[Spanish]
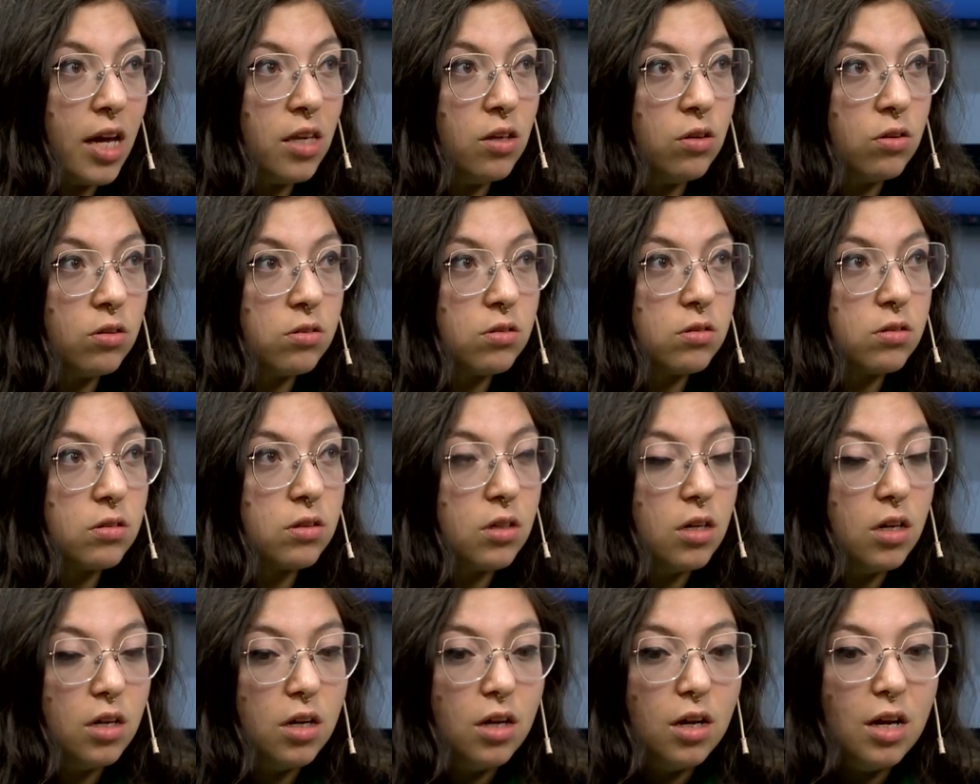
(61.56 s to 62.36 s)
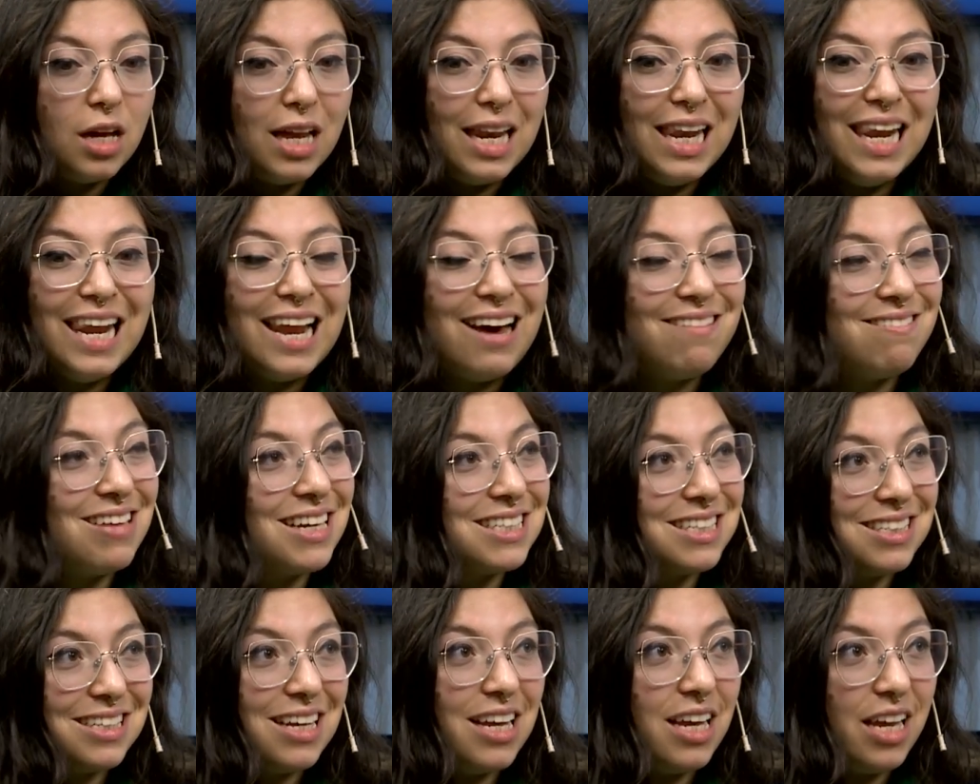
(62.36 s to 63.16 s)
años, la
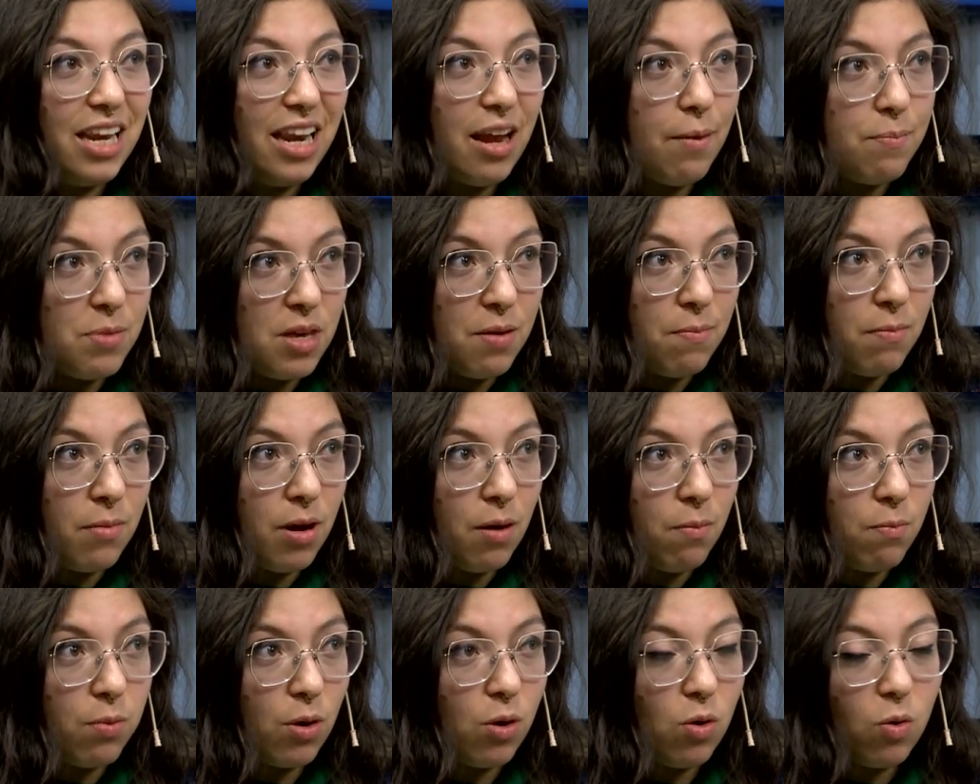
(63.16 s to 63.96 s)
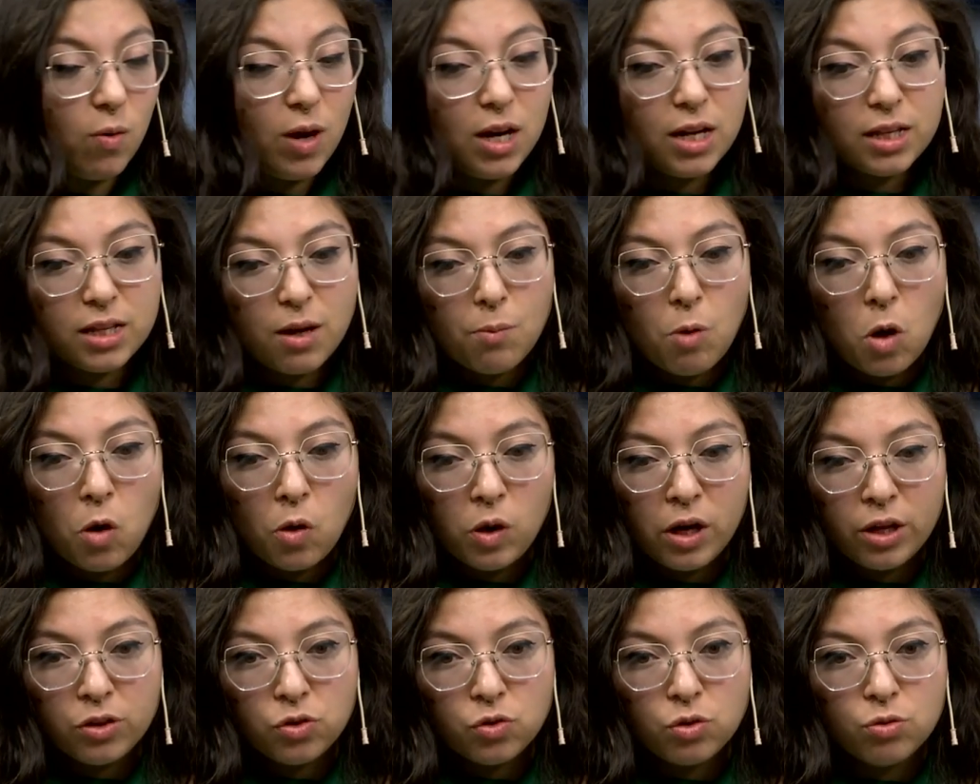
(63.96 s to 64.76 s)
base es la misma, por lo cual estamos
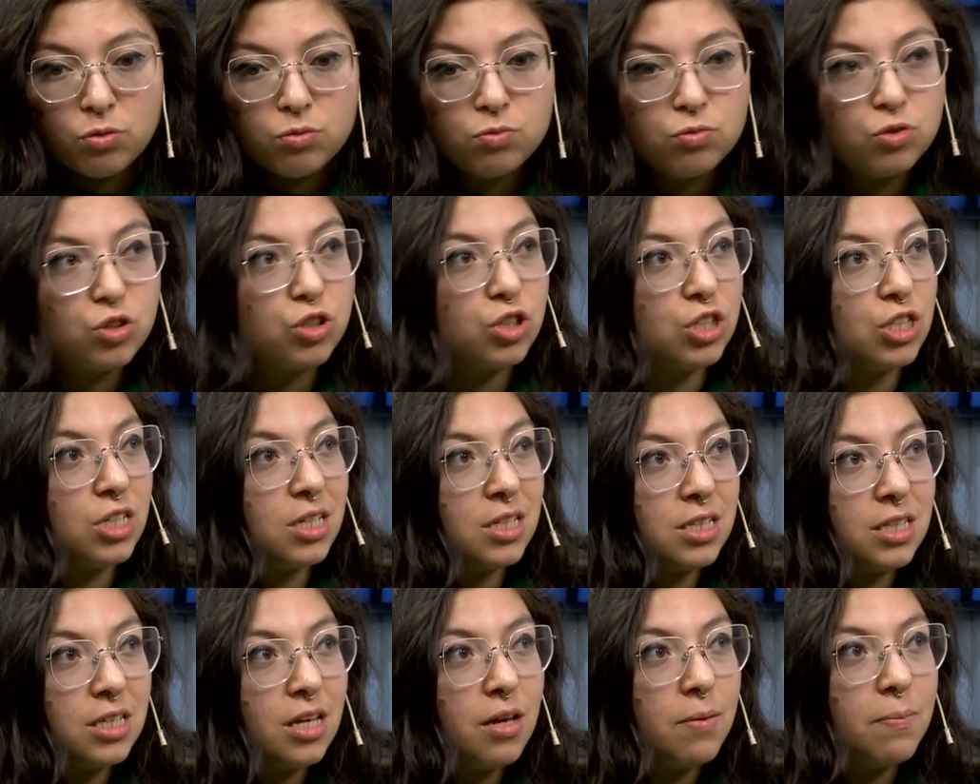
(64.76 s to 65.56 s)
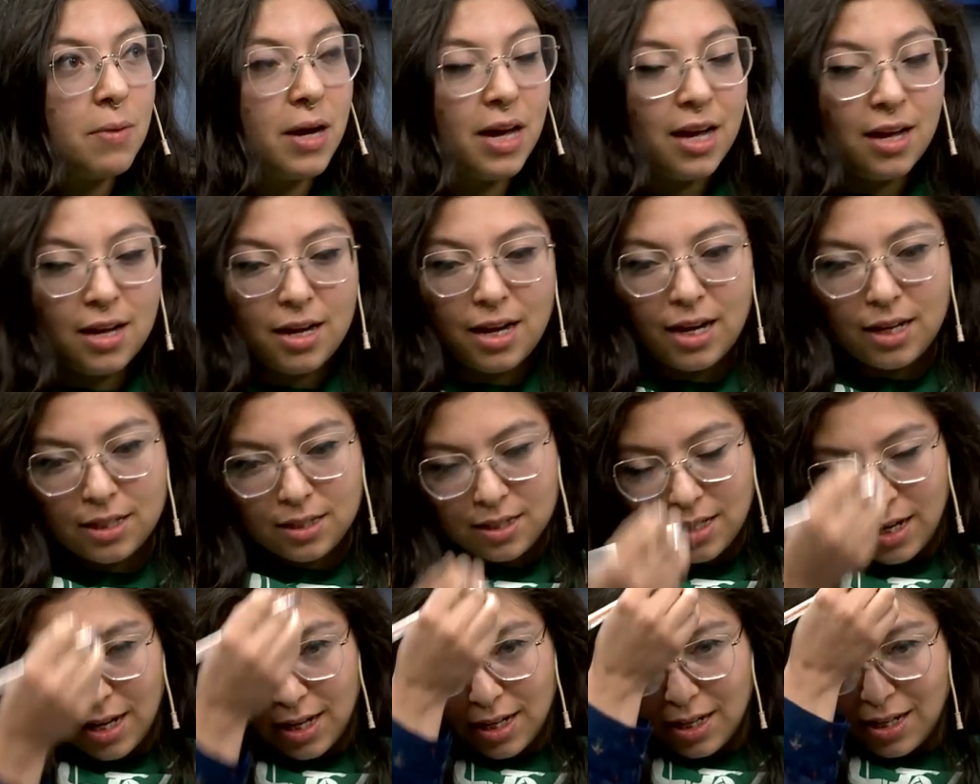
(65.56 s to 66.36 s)
hablando de un sistema
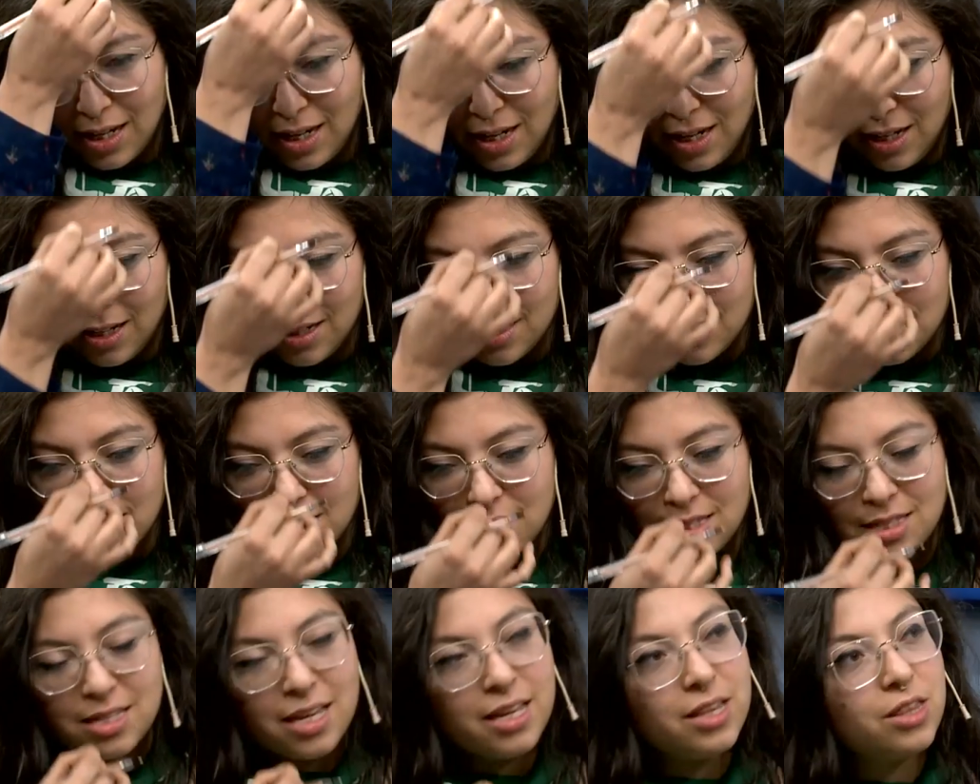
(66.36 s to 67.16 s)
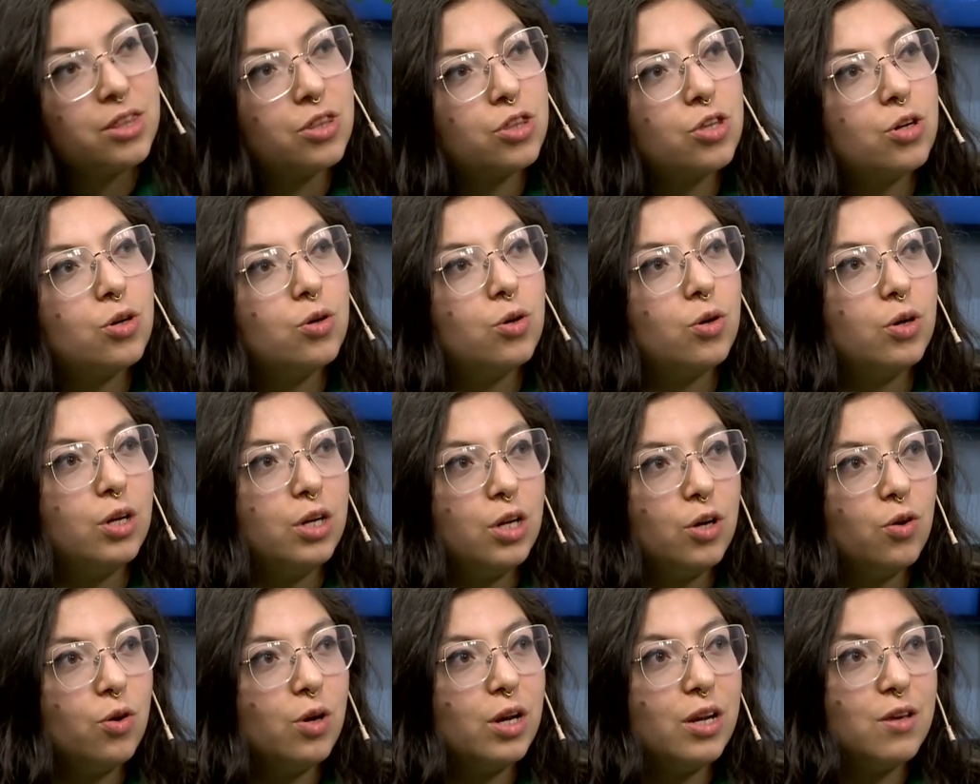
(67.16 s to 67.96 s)
hasta el centro
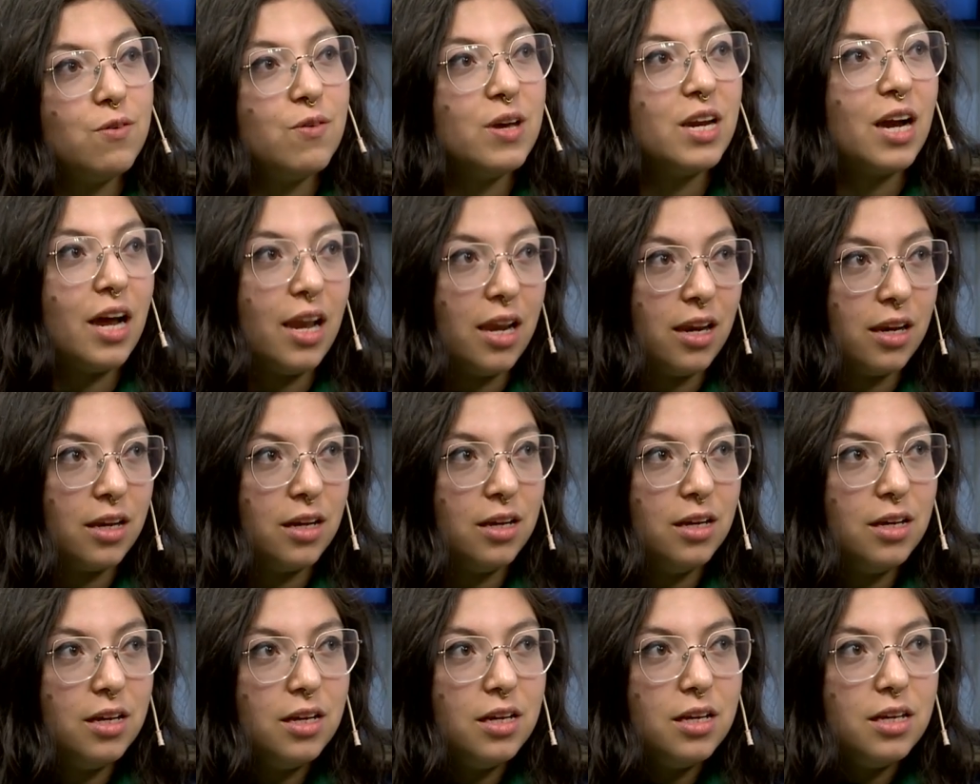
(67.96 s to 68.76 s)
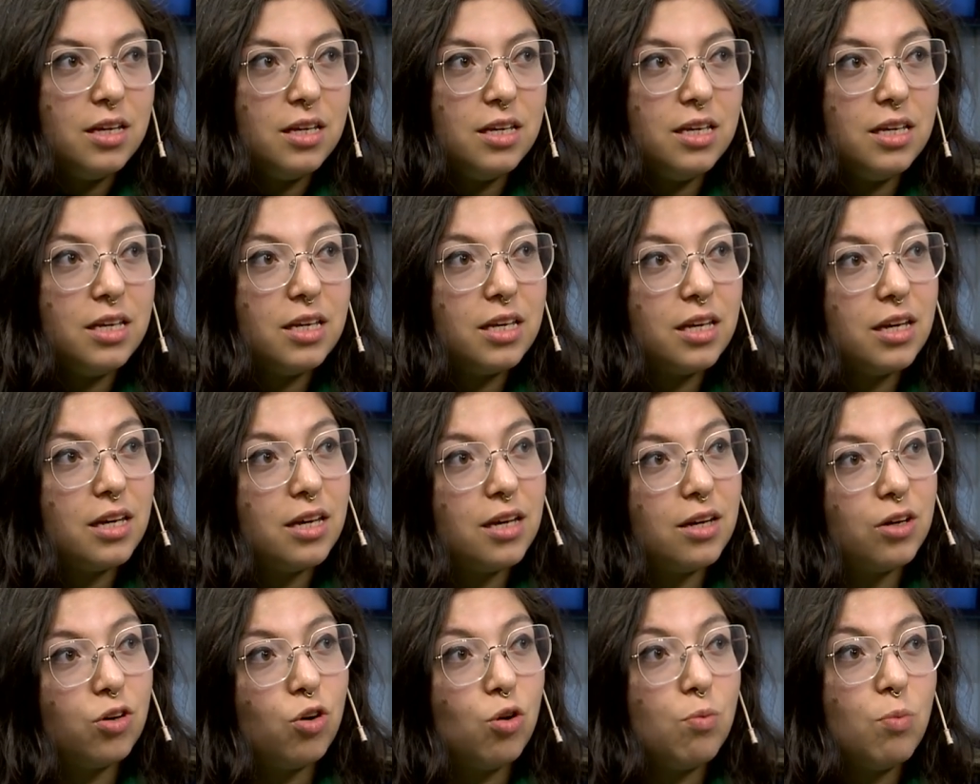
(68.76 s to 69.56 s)
neoliberal y
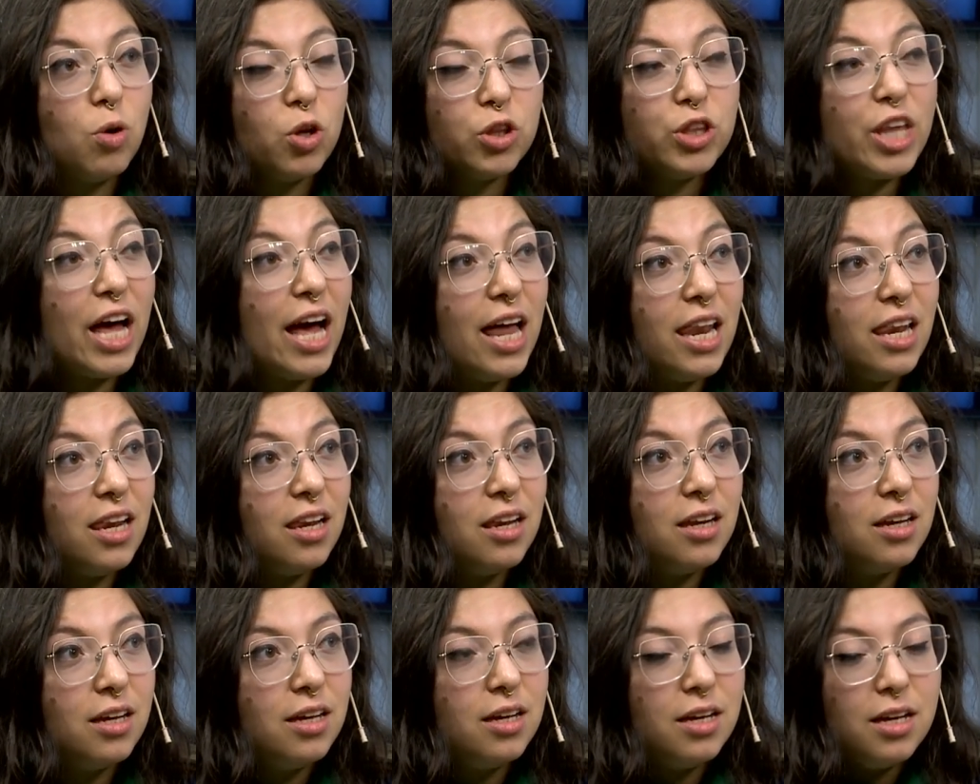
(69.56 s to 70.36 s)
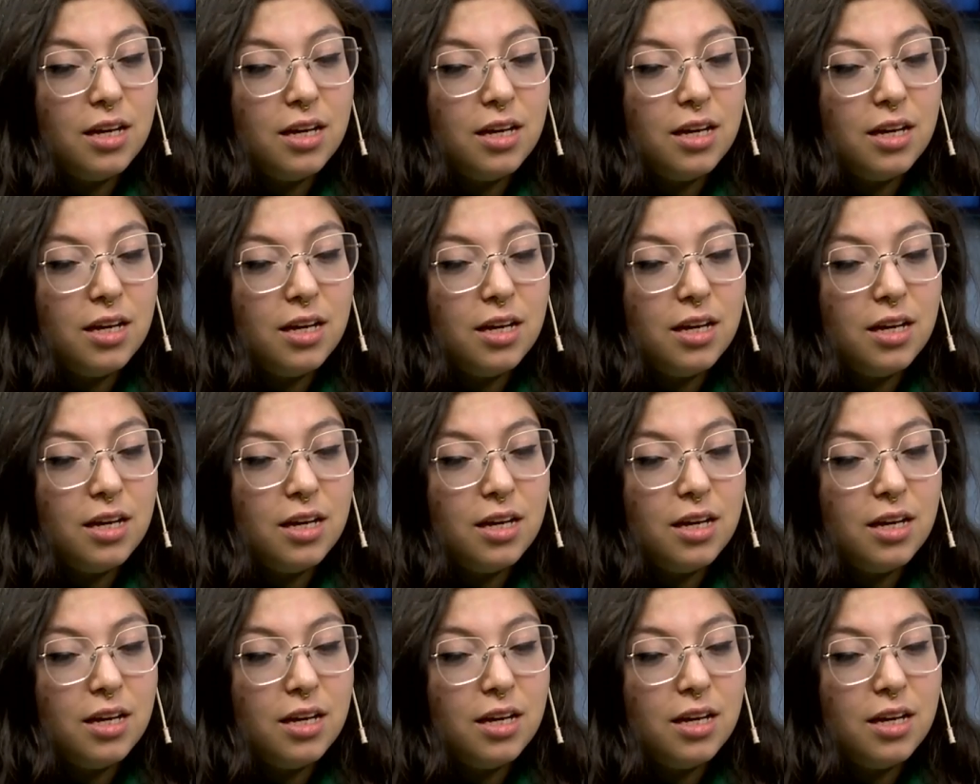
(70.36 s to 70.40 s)
que como tal